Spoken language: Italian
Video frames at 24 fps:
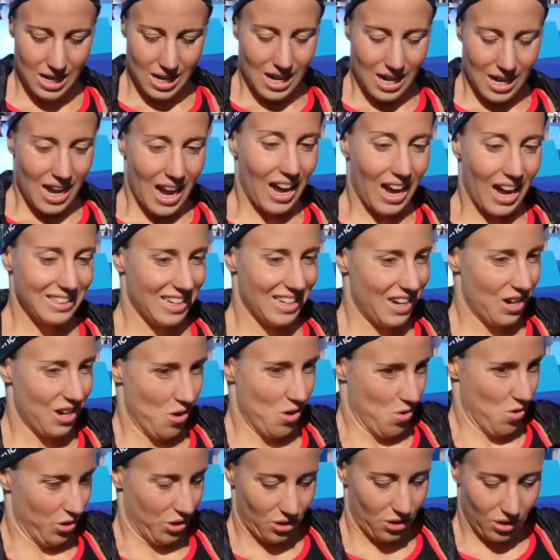andare
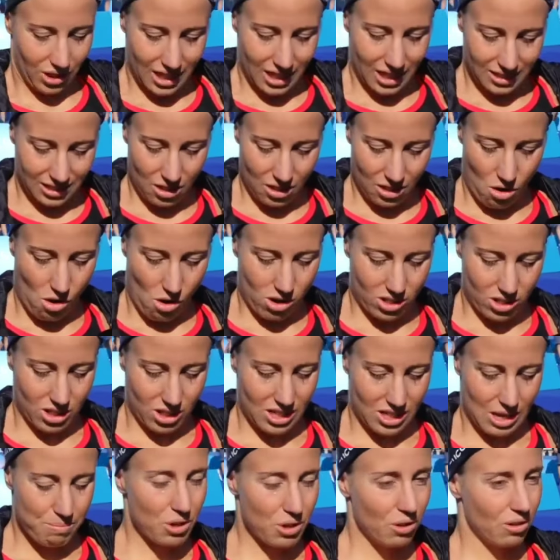contro tante cose ho
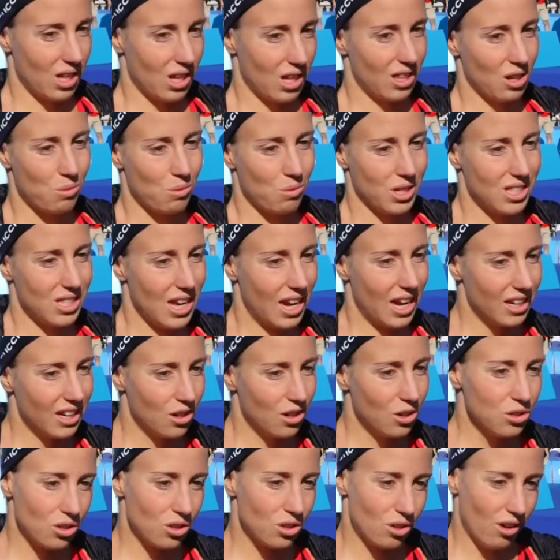sempre notato in questi anni
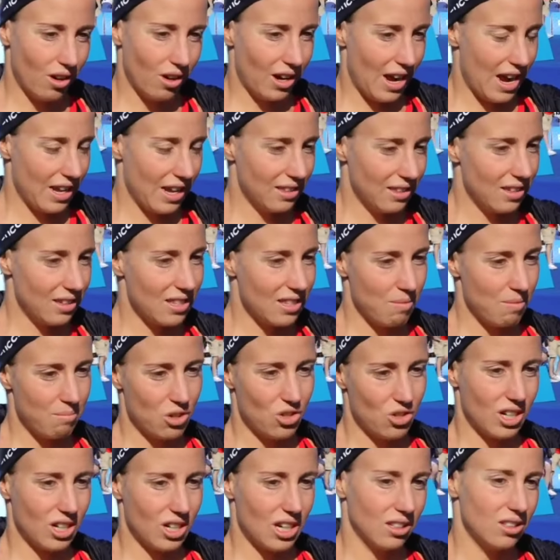controcorrente sempre
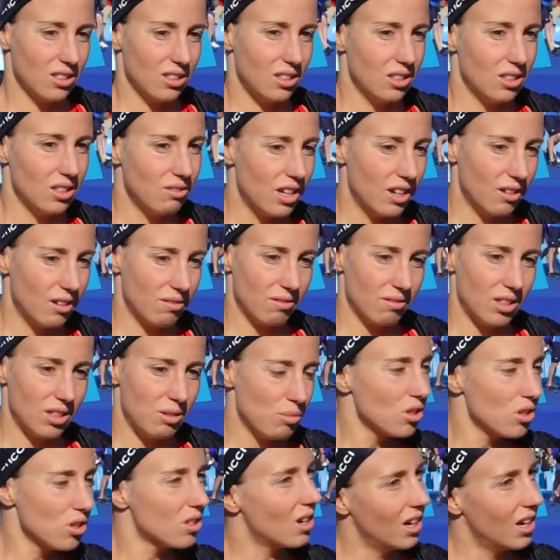cercando di dover
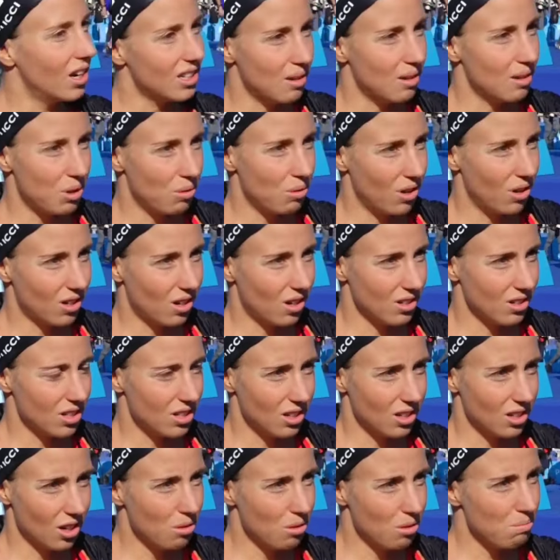dimostrare sempre qualcosa
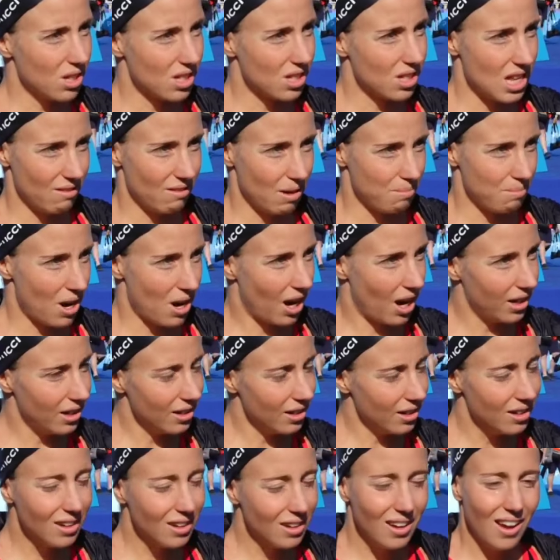se no non bastava
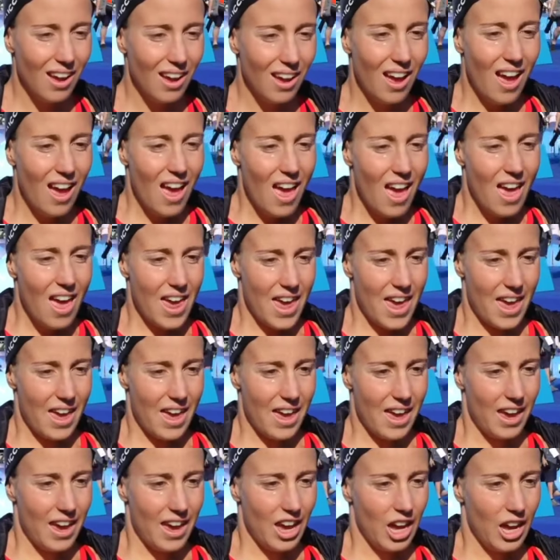mai
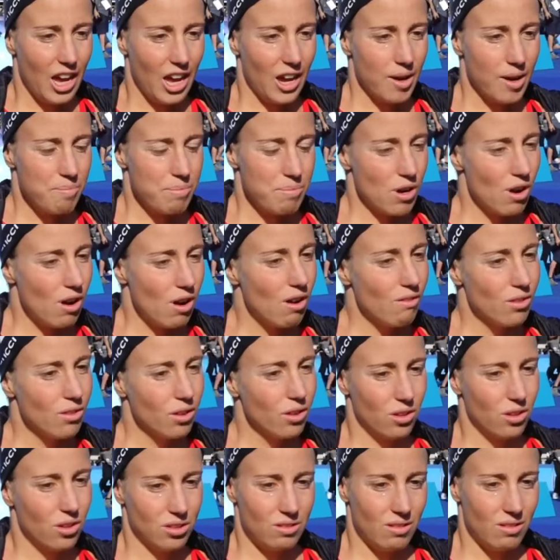e, però ho
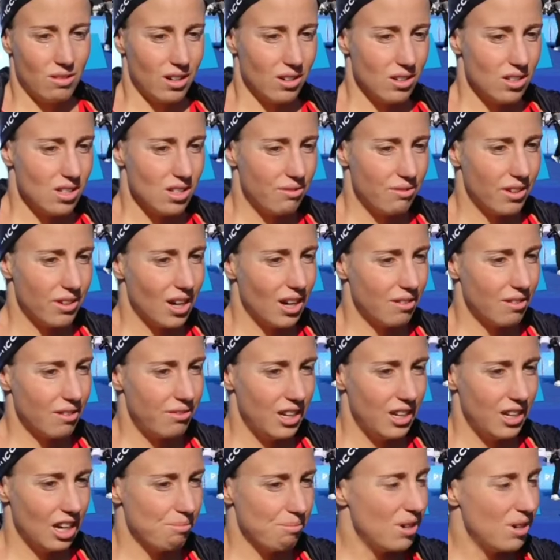voluto continuare così fino alla
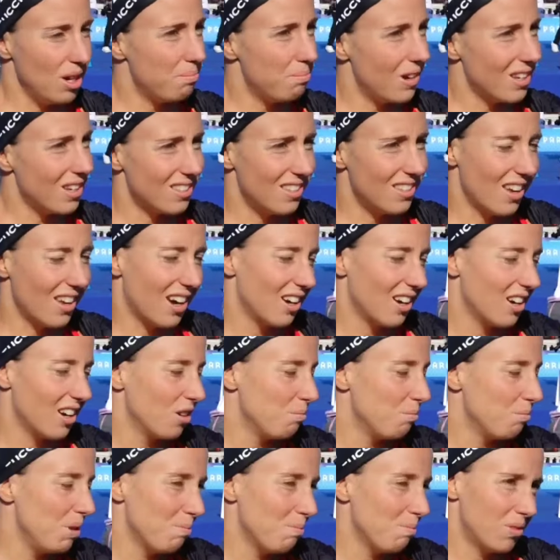fine. A me il pass di Arianna
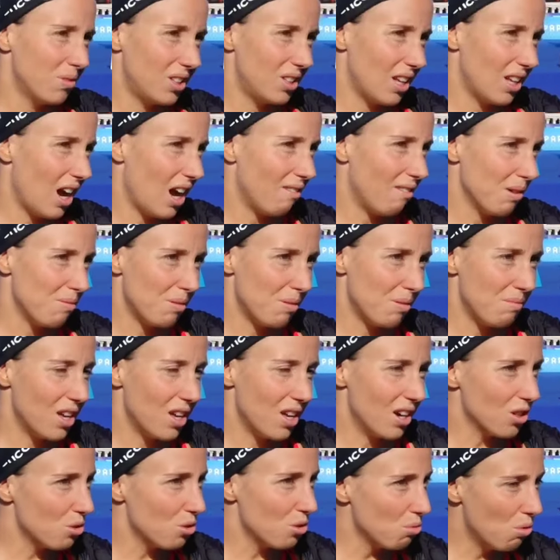non mi importava, per me
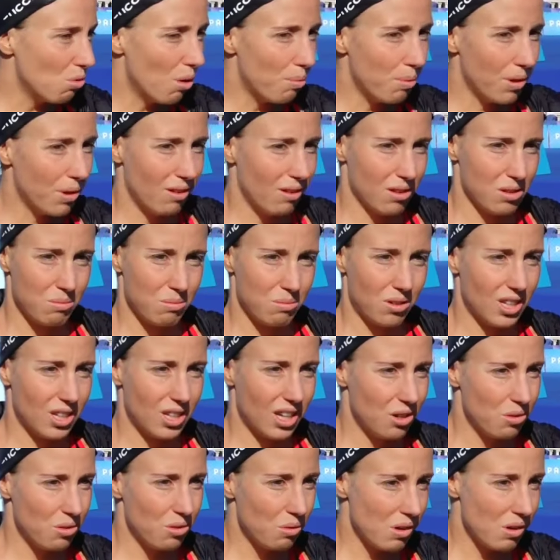era suo, potevano
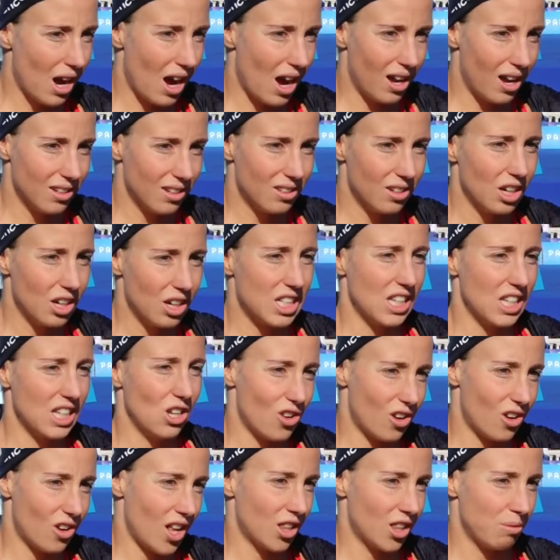portare chiunque altro e se
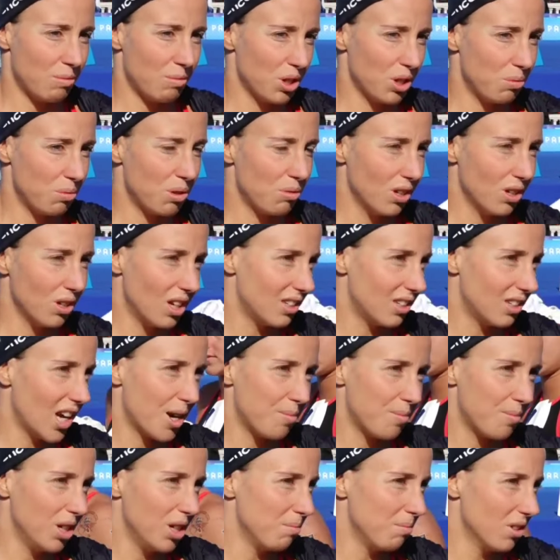c'era un altro modo per
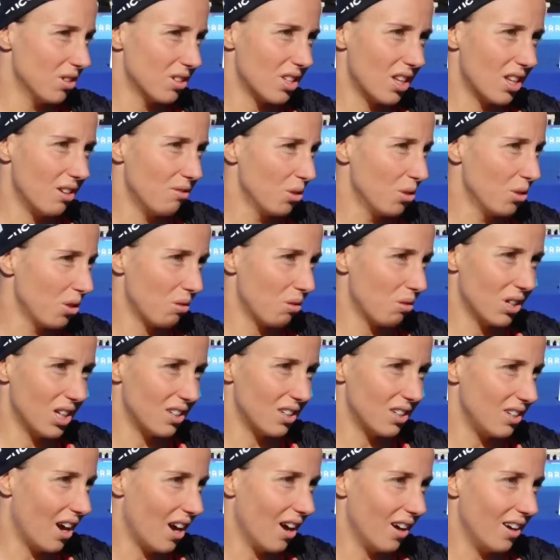guadagnarmene me lo sarei voluto
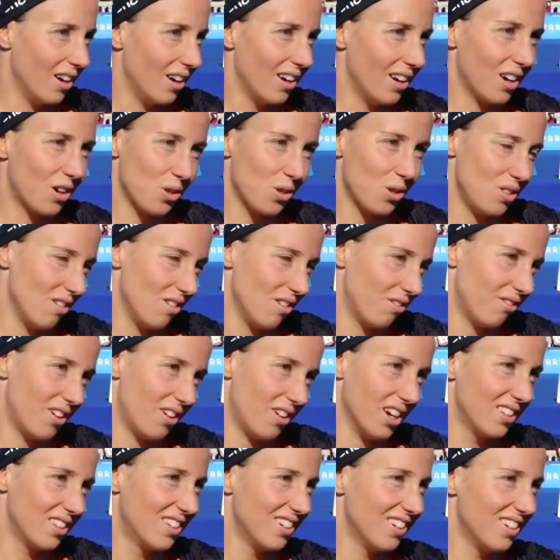guadagnare e così ho
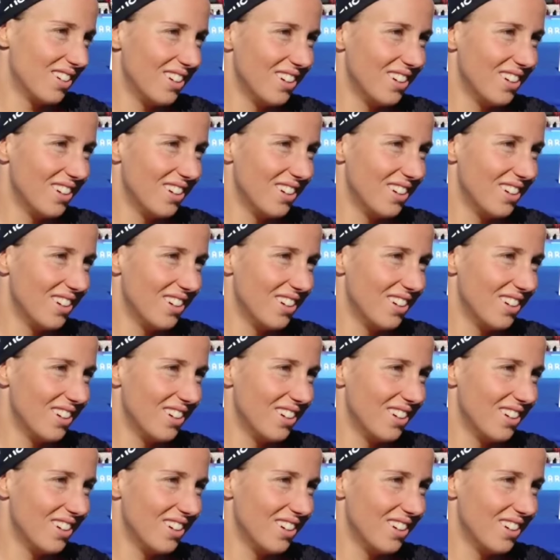fatto.